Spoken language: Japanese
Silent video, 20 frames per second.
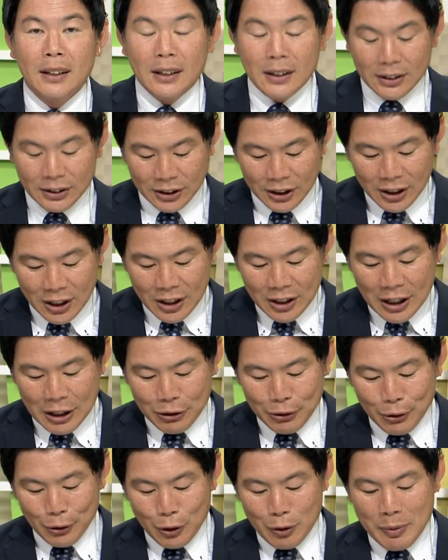仕入れ担
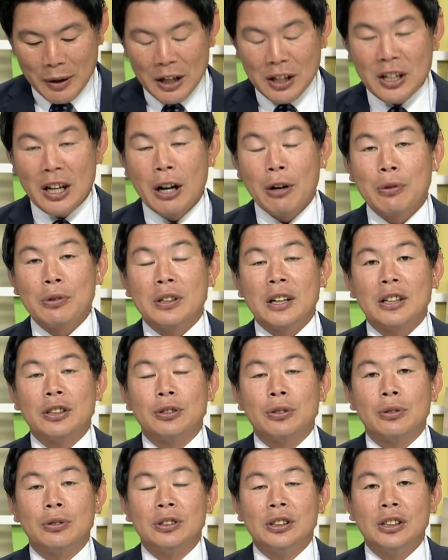当のバイヤーを対
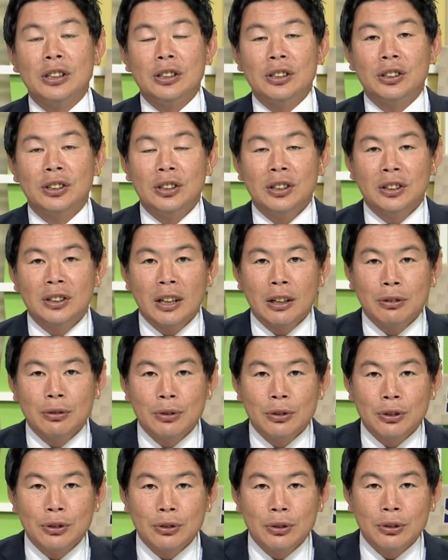象に新作の
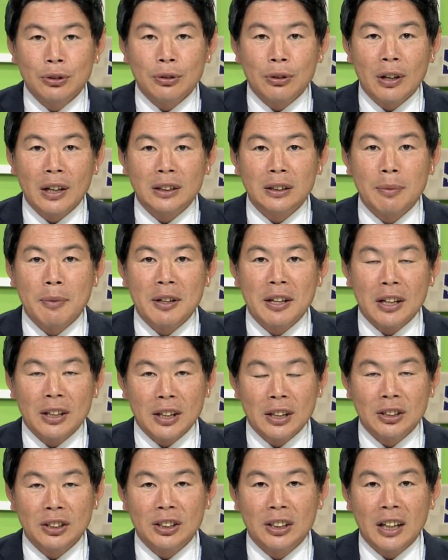シューズを集めた
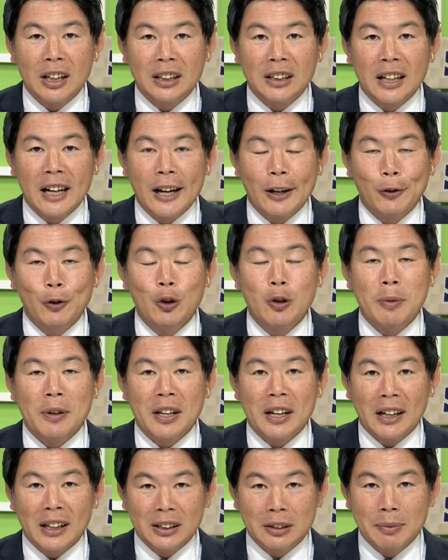展示会が神戸で
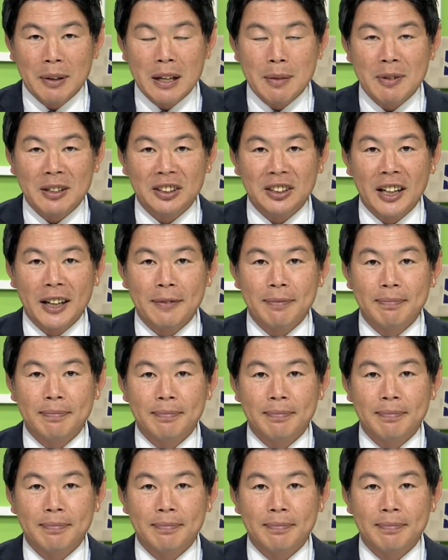始まりました